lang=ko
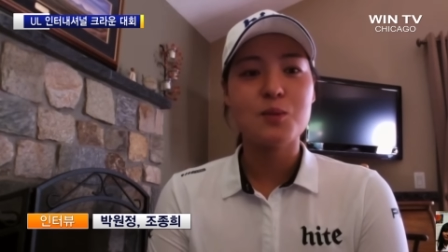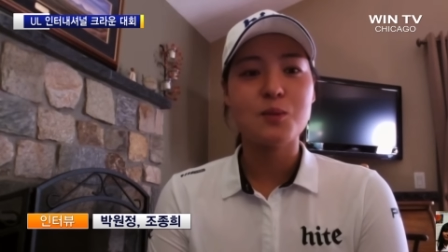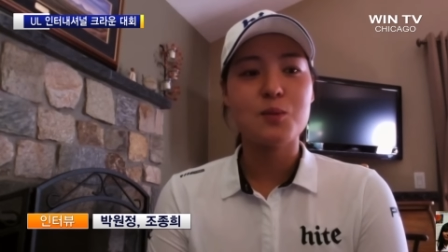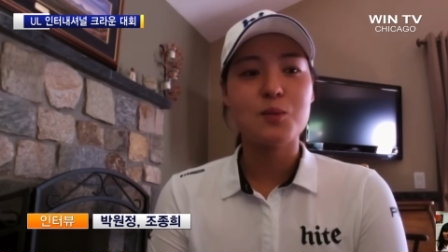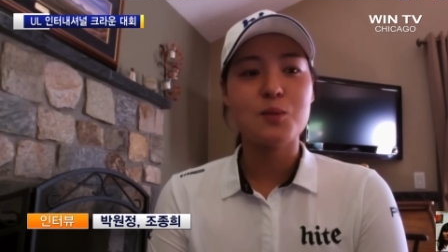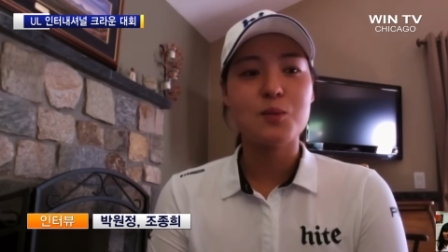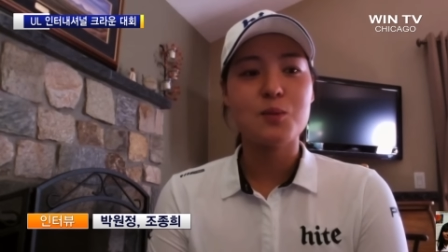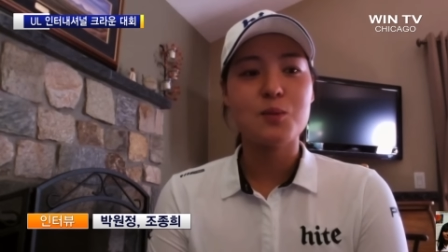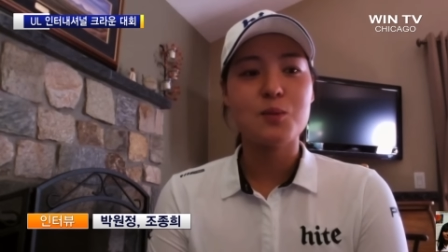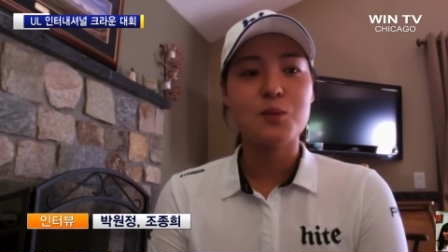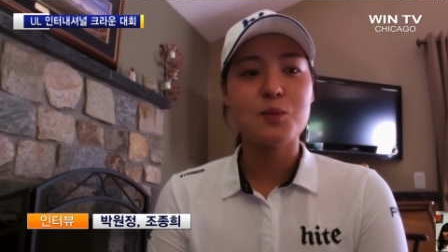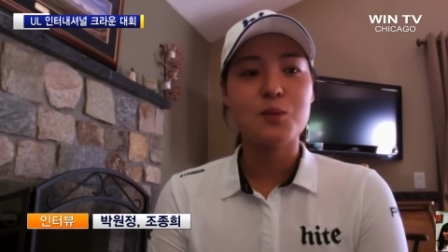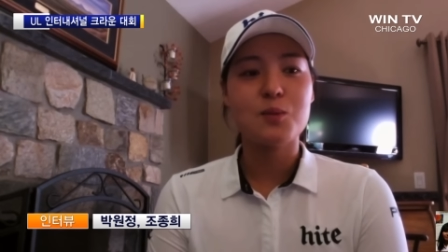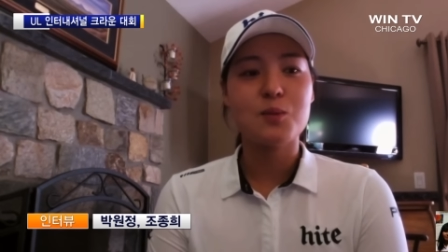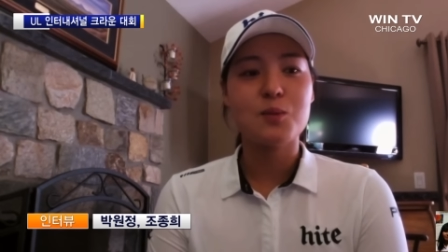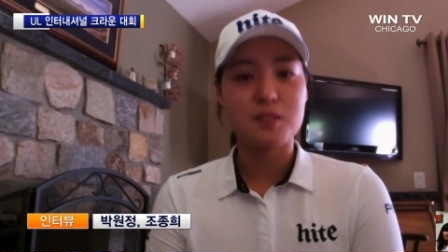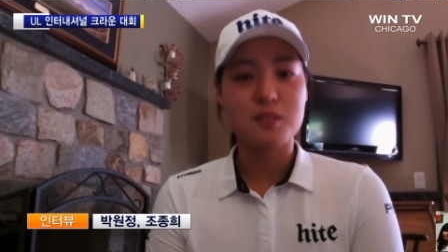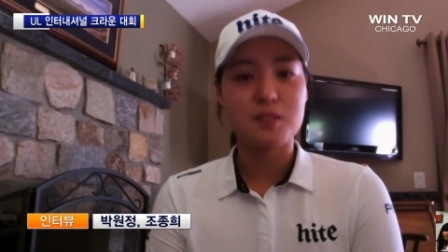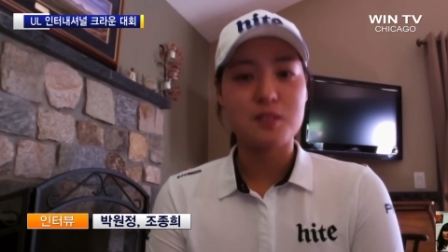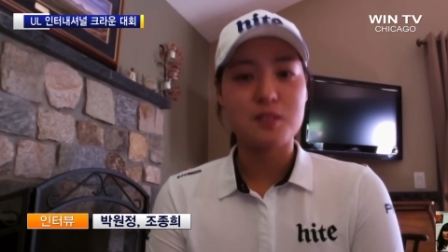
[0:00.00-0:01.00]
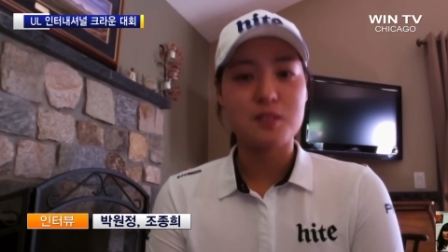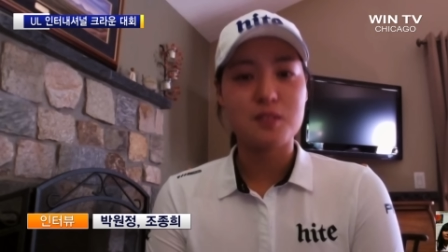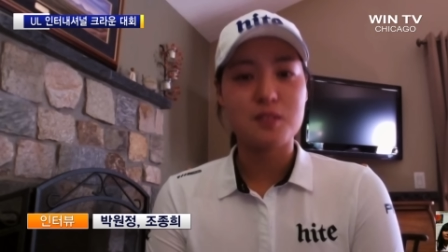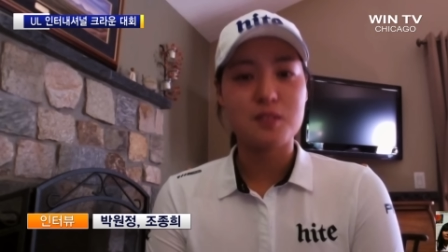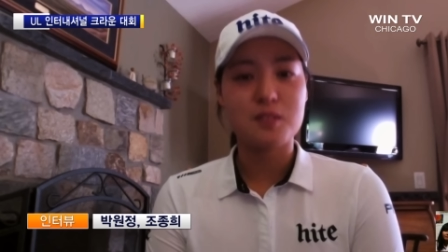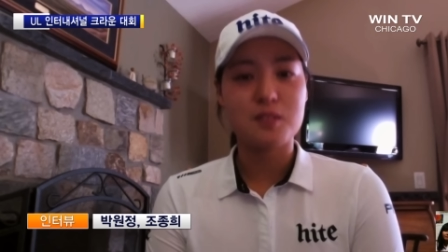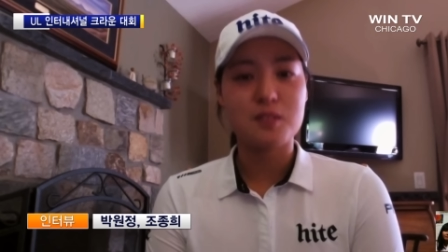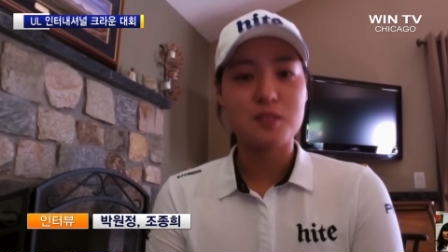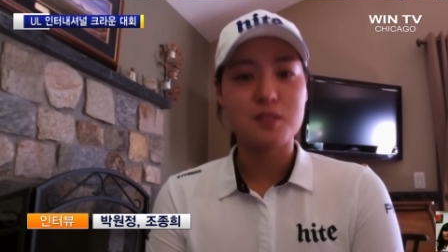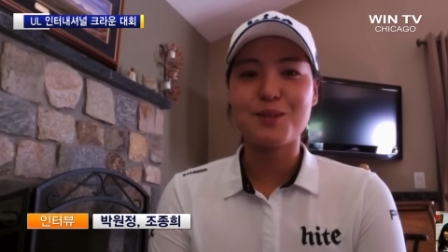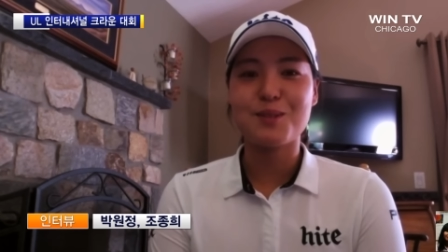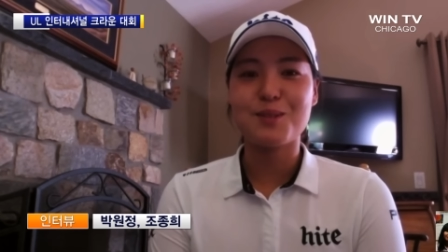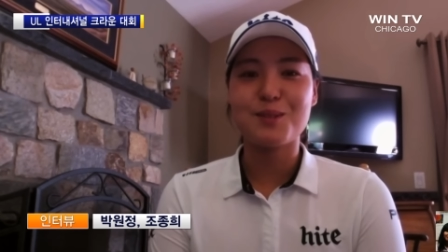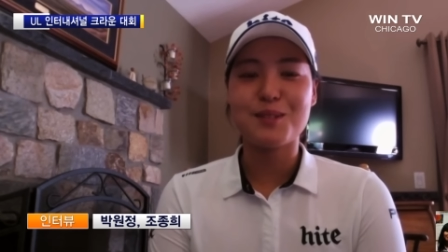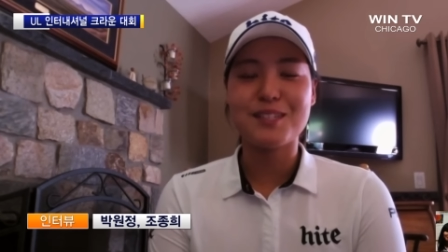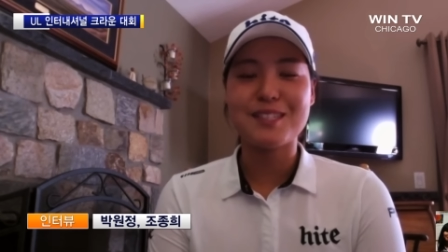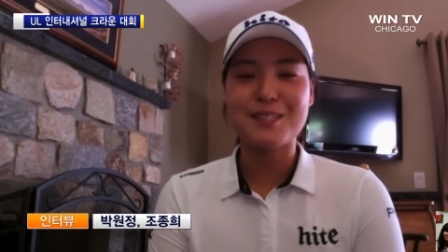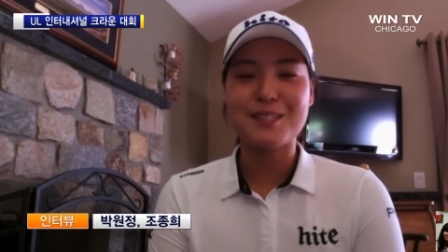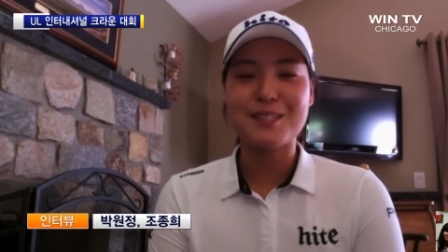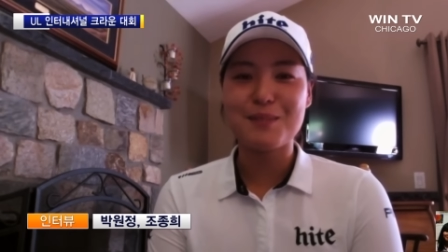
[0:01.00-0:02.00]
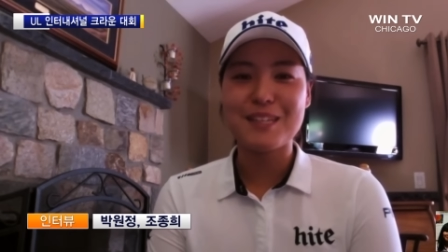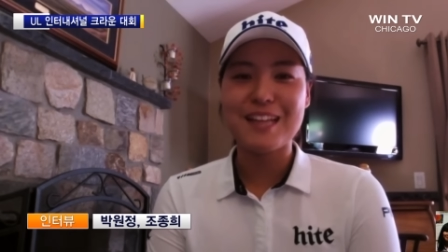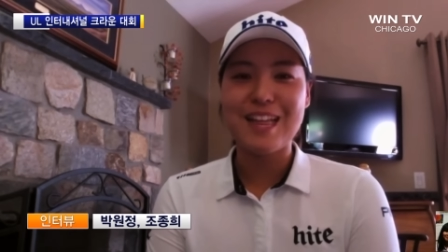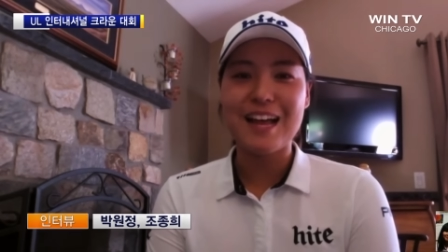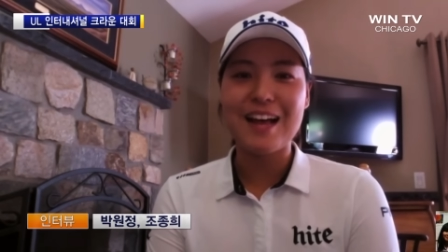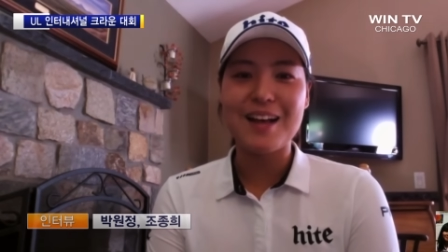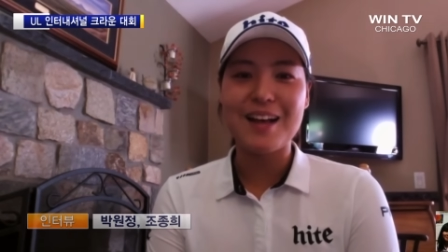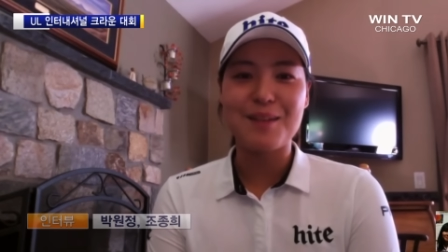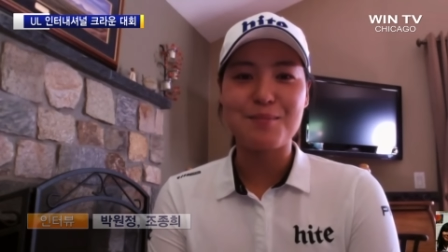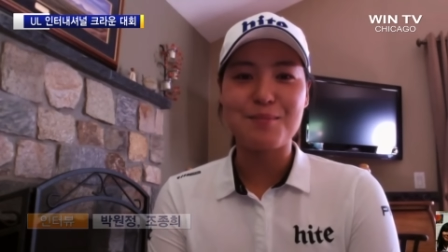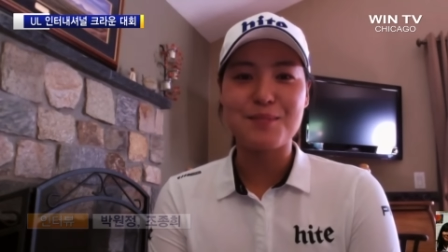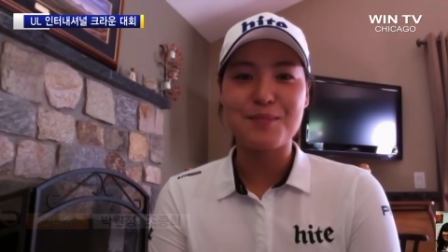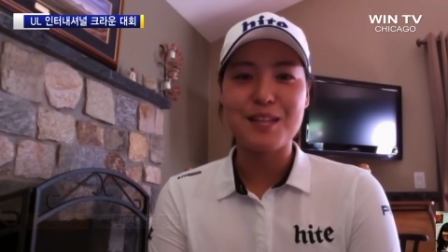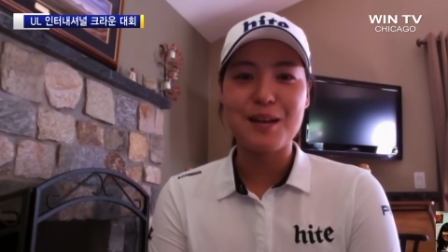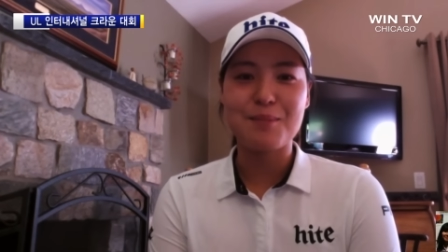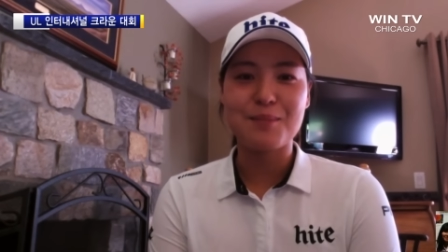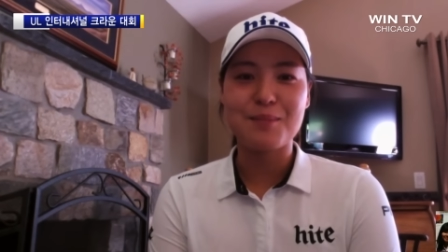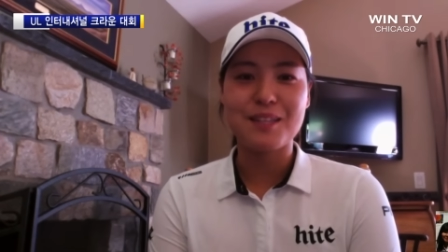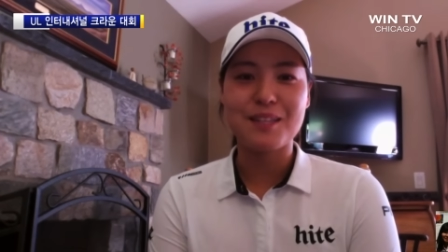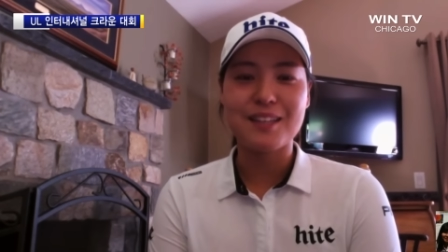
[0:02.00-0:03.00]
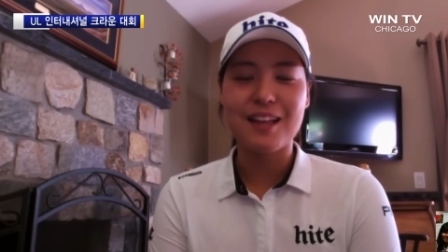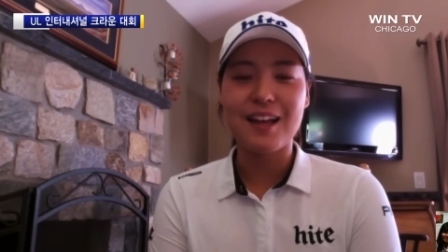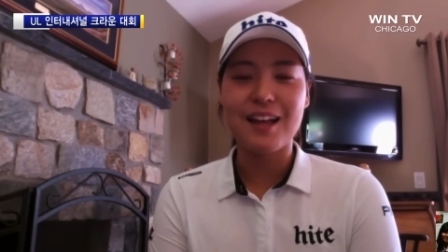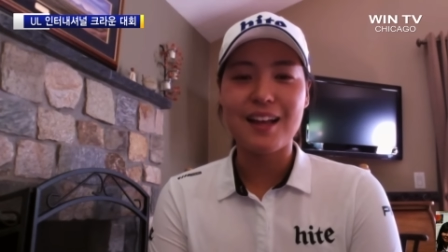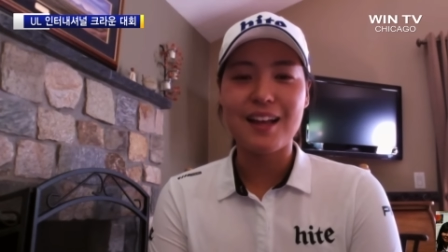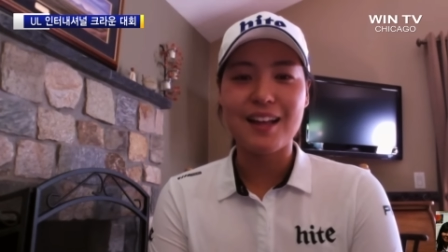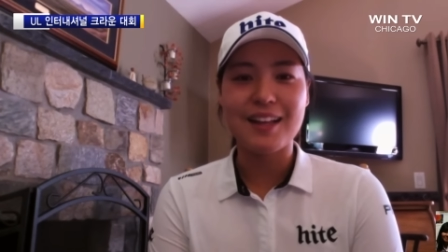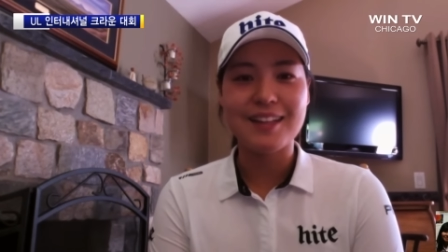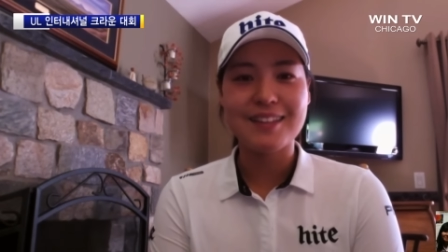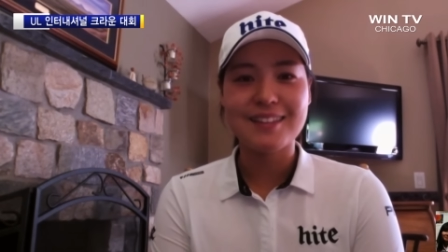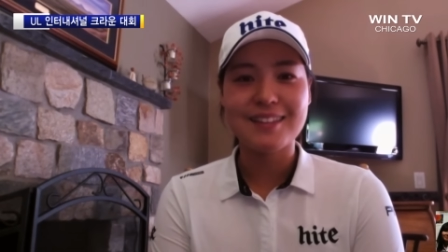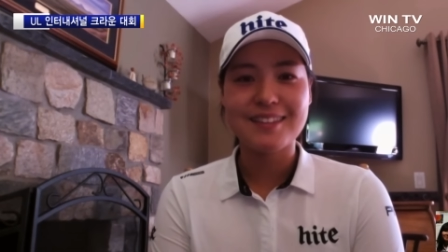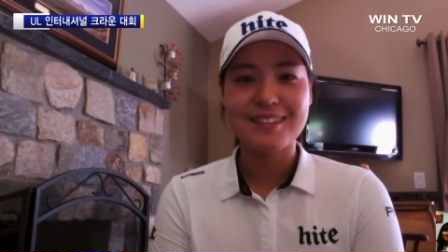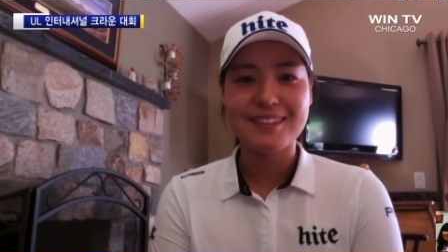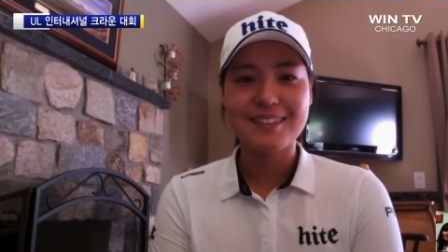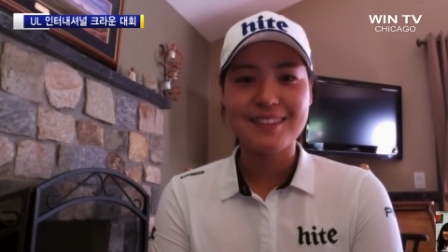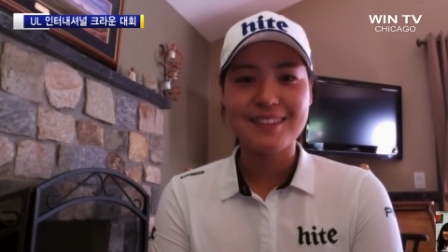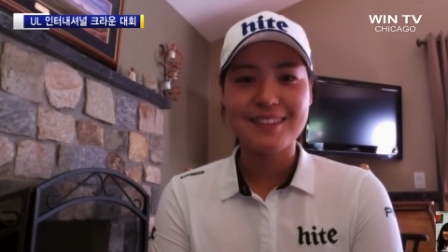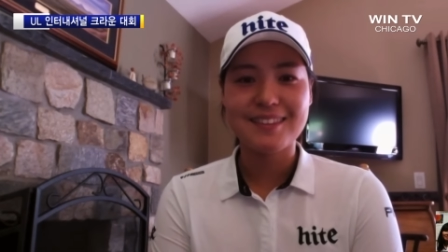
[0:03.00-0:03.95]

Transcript: 또 지켜봐 주셨으면 좋겠습니다. 감사합니다.